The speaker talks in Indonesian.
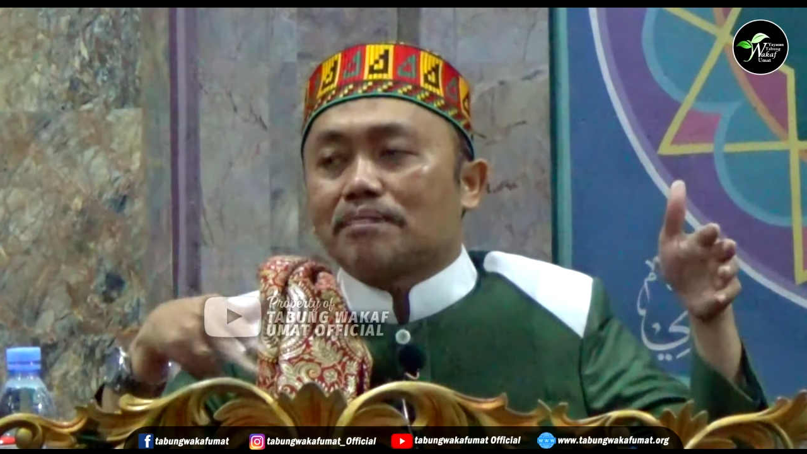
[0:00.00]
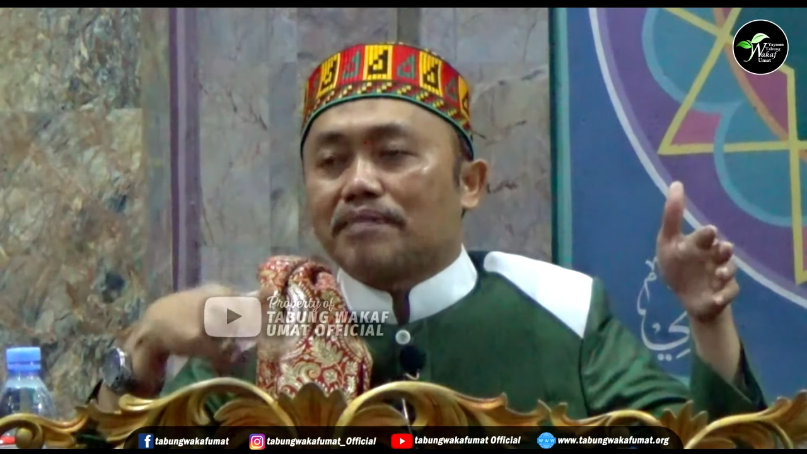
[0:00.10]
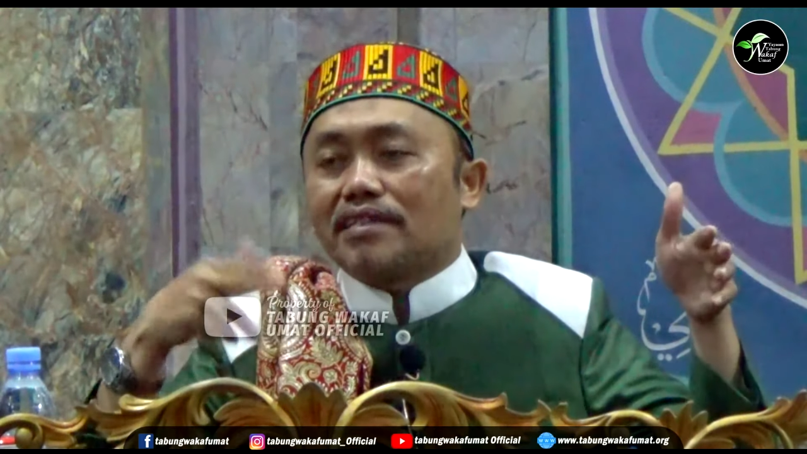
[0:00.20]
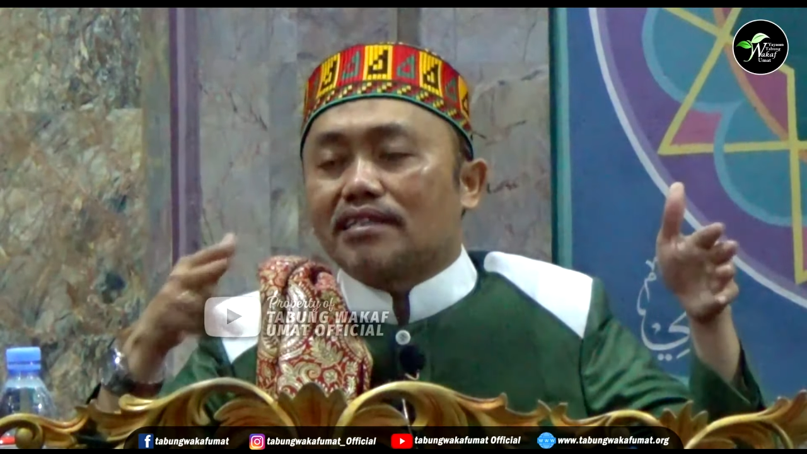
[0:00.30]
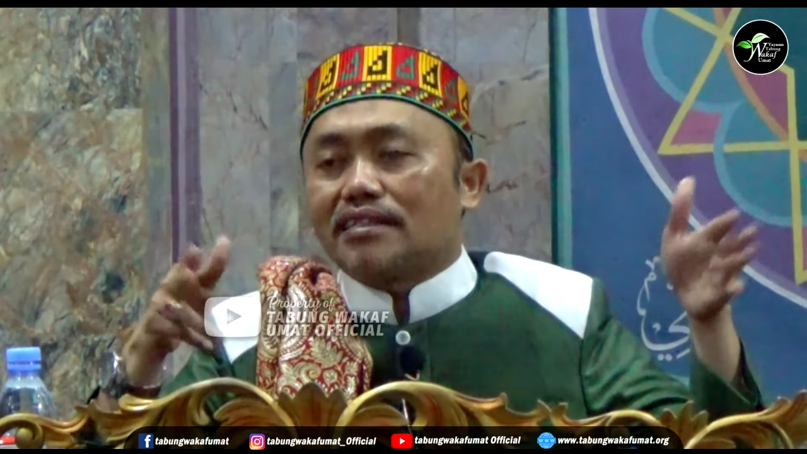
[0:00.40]

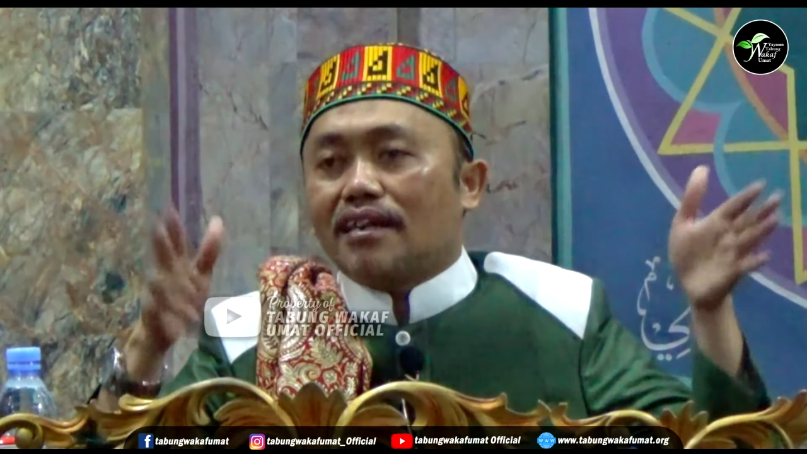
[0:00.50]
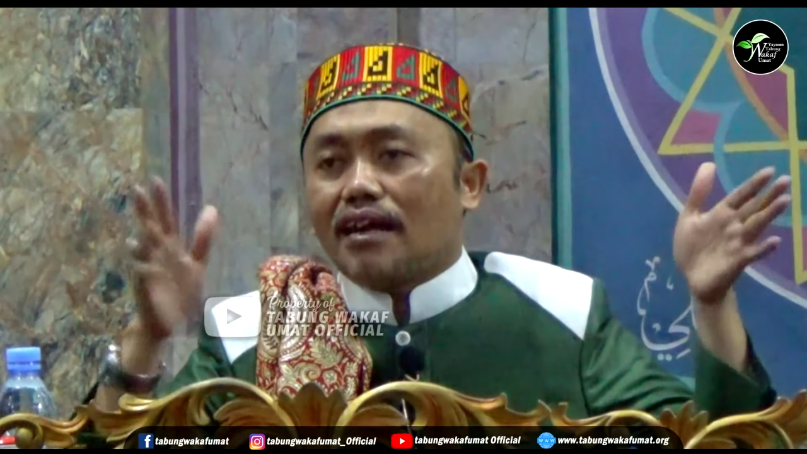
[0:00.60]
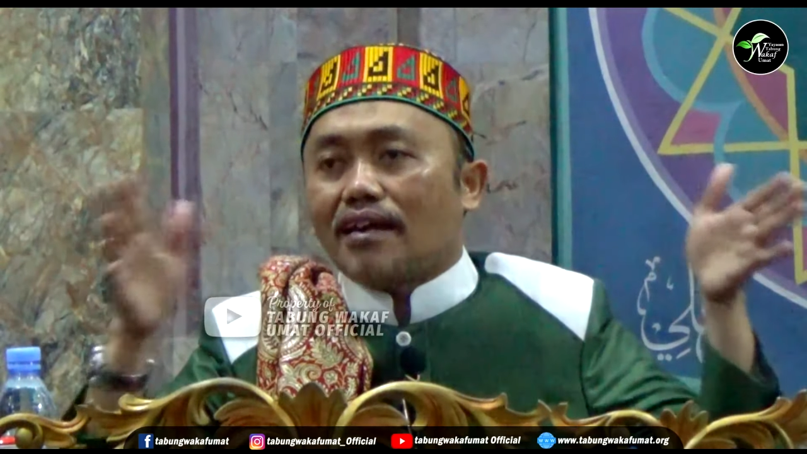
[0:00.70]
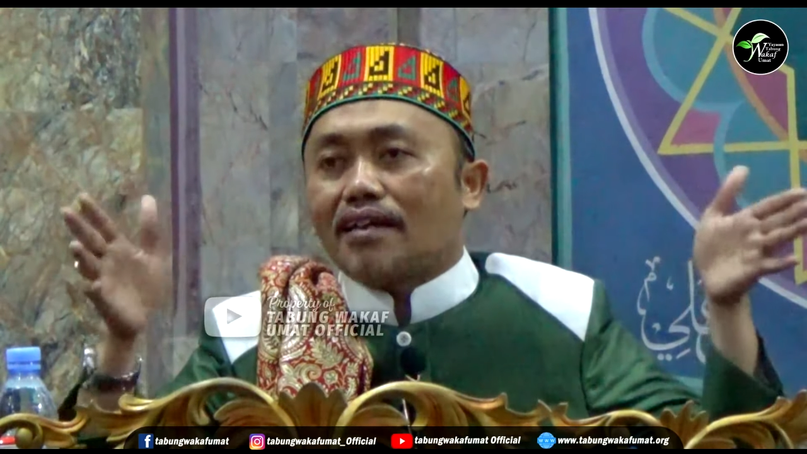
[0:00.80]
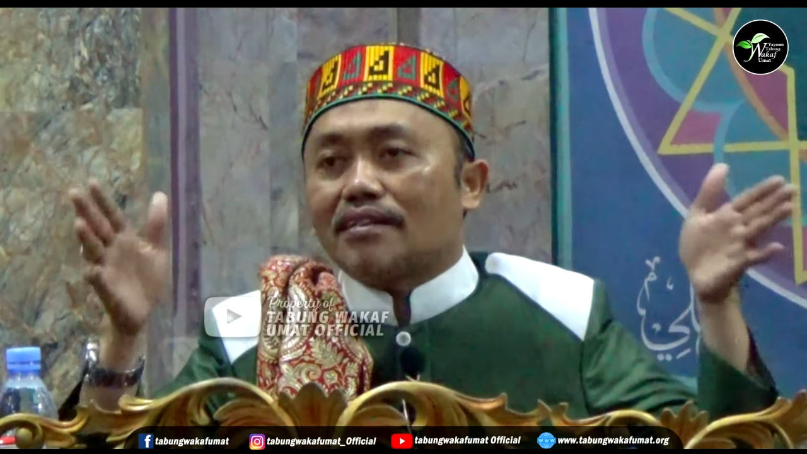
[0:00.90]

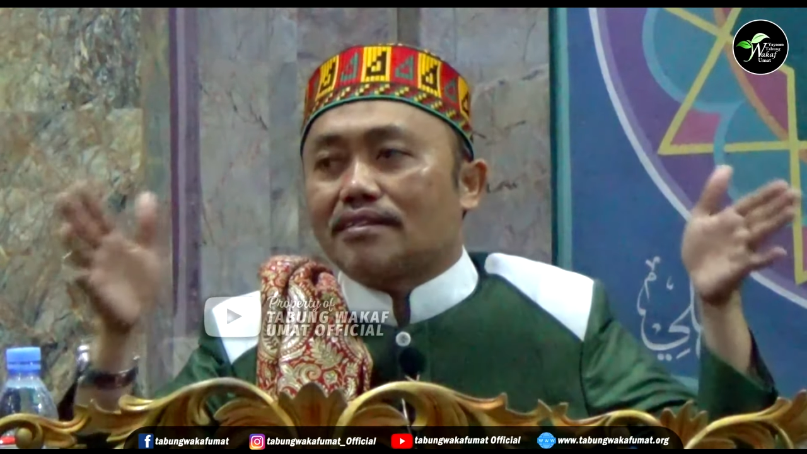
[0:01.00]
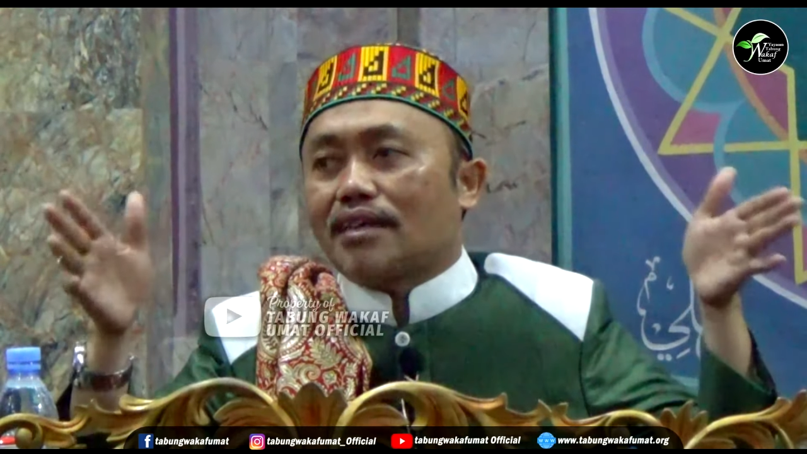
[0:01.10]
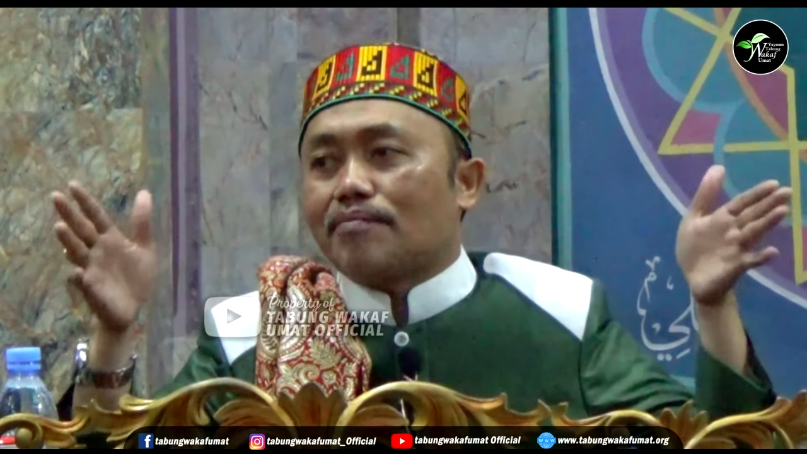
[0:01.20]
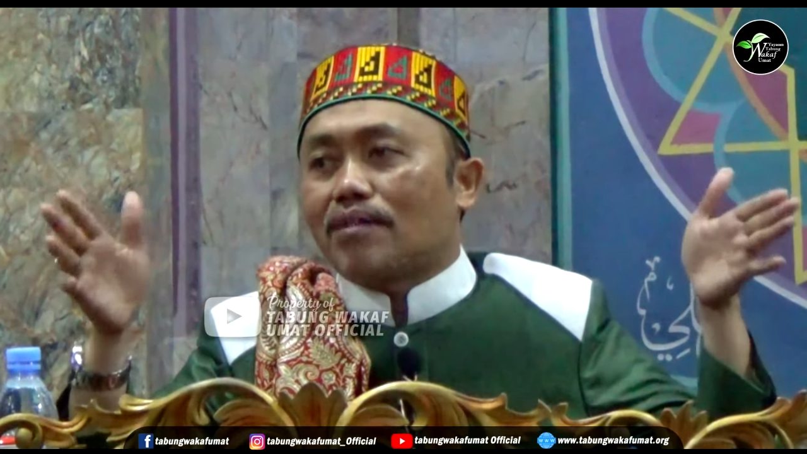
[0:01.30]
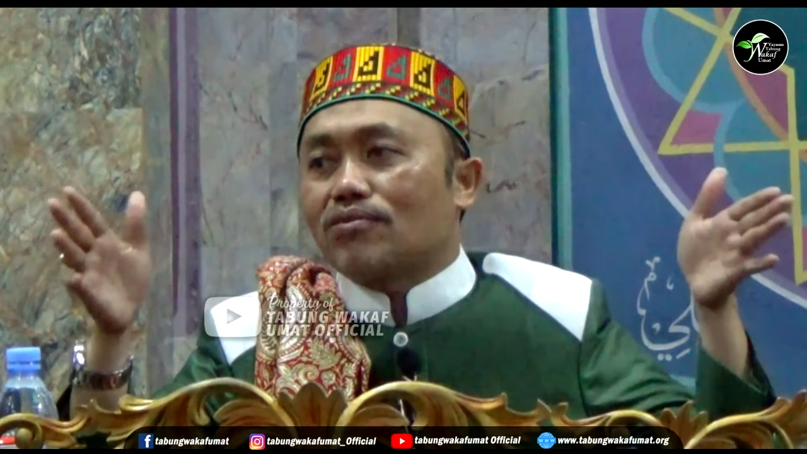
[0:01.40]
spiritnya agar
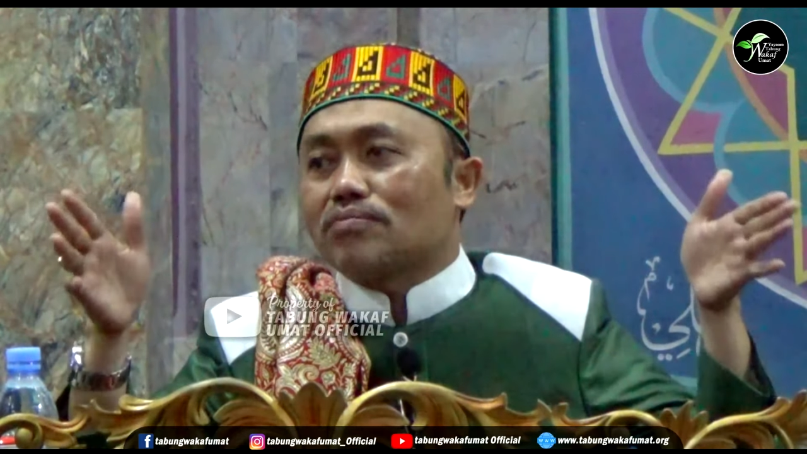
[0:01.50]
kita